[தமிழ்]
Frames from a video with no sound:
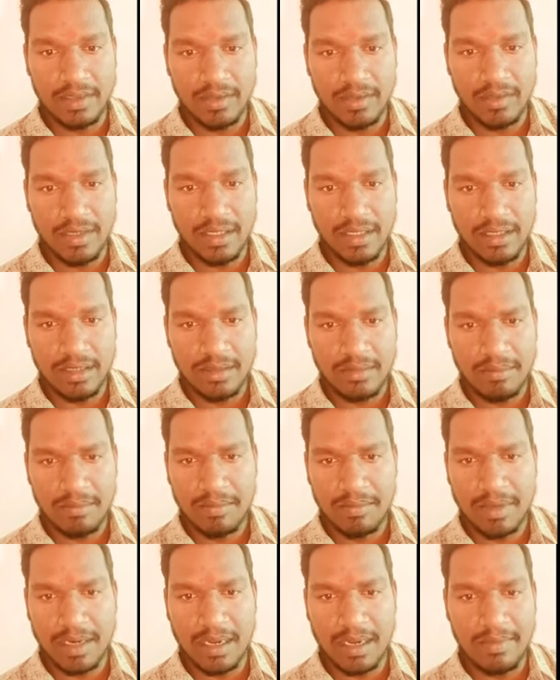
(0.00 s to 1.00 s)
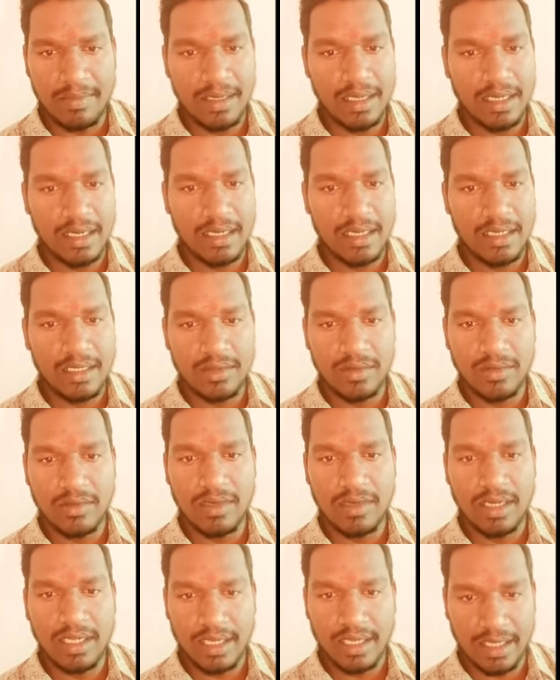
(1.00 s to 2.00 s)
இந்துக்கள் பிராமணர்கள்
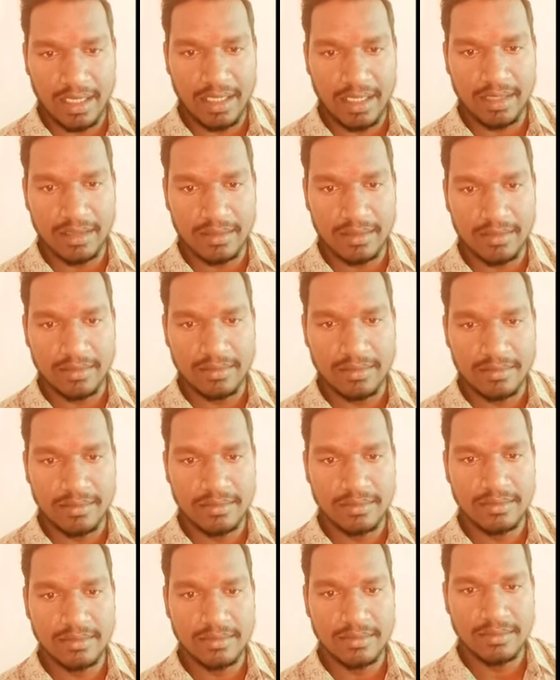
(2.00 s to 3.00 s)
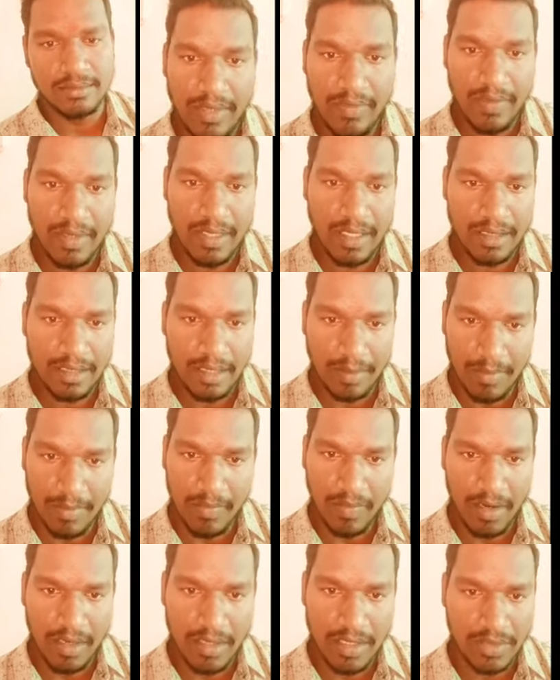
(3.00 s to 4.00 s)
இந்துக்களே கிடையாது
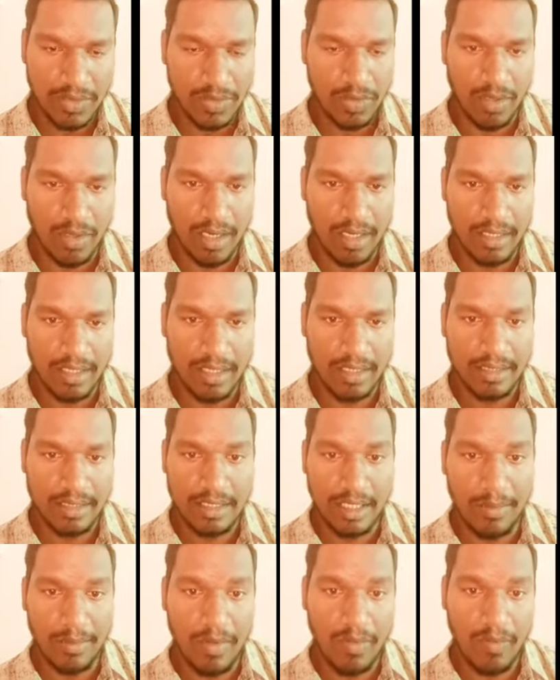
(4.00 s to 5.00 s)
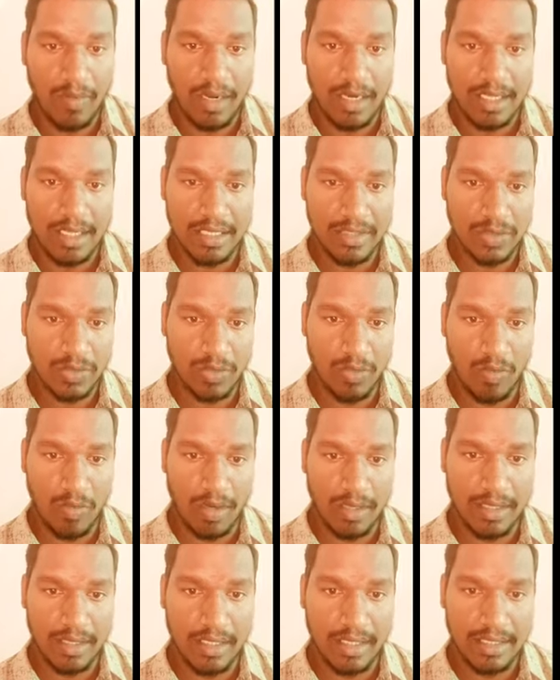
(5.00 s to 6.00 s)
தமிழ் வாழ்கன்னு சொல்கிறானுங்க தமிழ் வாழ்கன்னு
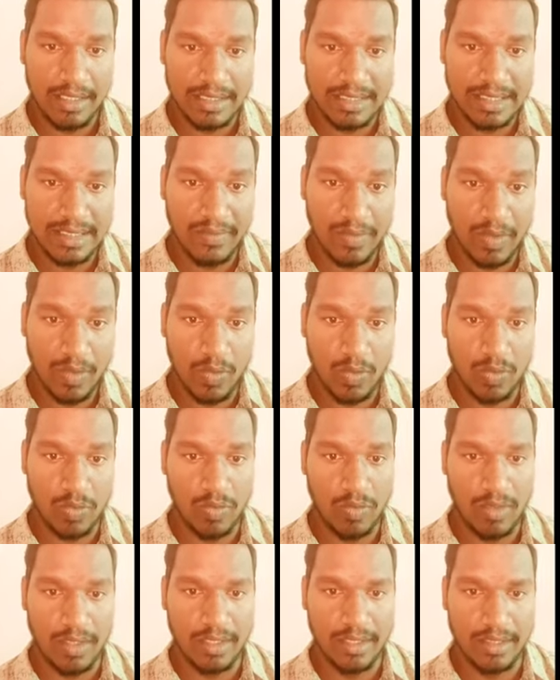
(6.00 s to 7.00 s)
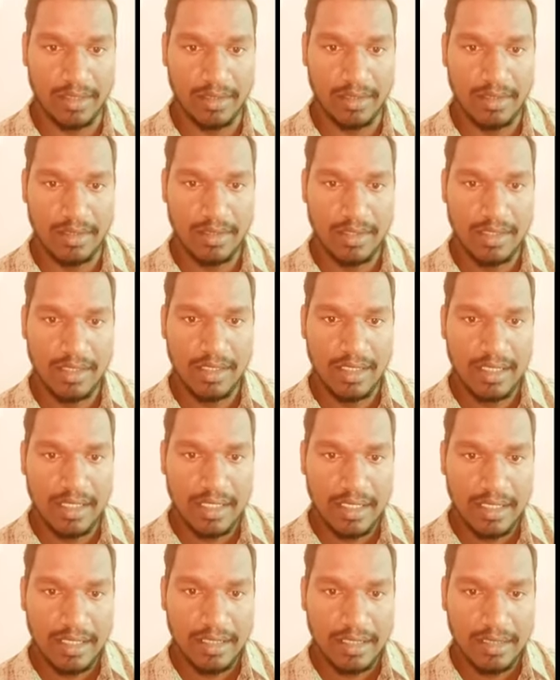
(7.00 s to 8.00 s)
சொல்லுவானுங்க சிவனை குத்துவானுங்க
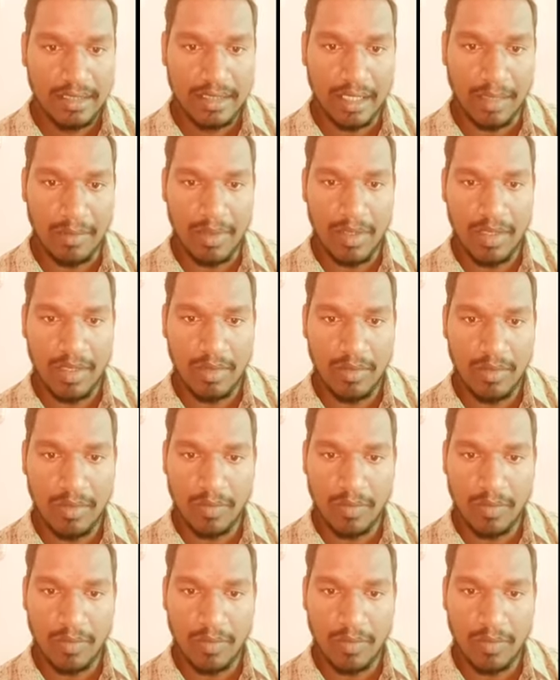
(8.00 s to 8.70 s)
தமிழ்